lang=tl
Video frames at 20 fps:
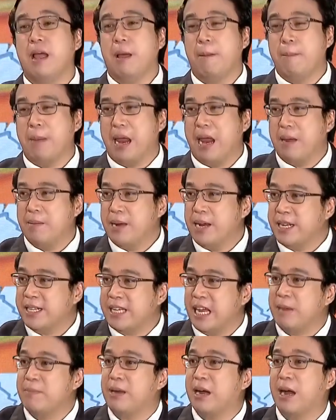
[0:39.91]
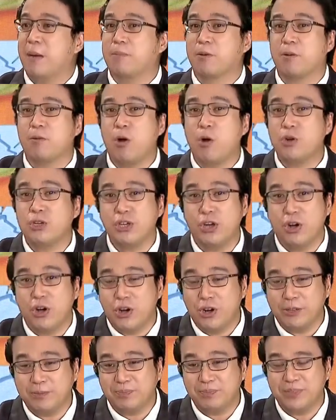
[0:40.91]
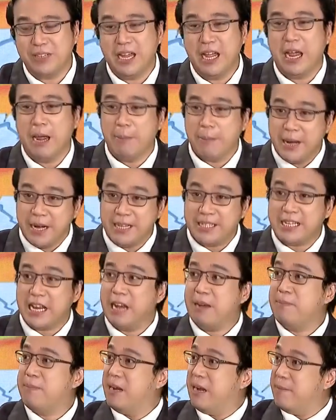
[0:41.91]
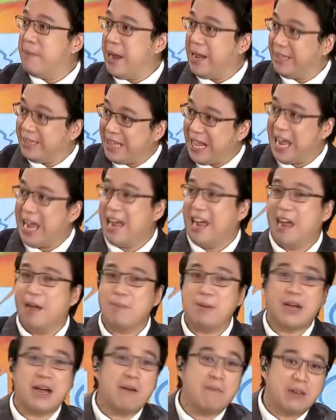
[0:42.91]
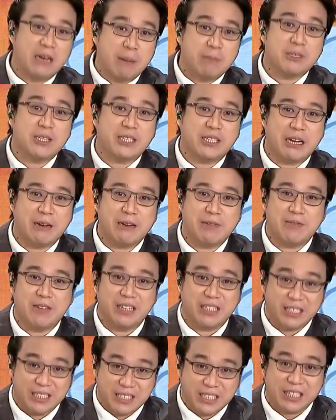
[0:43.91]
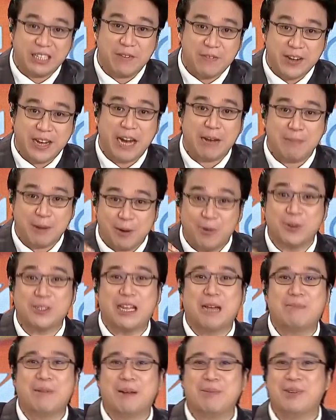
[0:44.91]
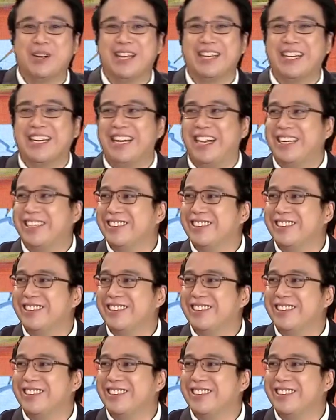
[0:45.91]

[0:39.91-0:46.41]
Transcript: may minsan mga promotion, minsan binibenta ang mga gift certi- certificate. Pag-usapan po natin yan.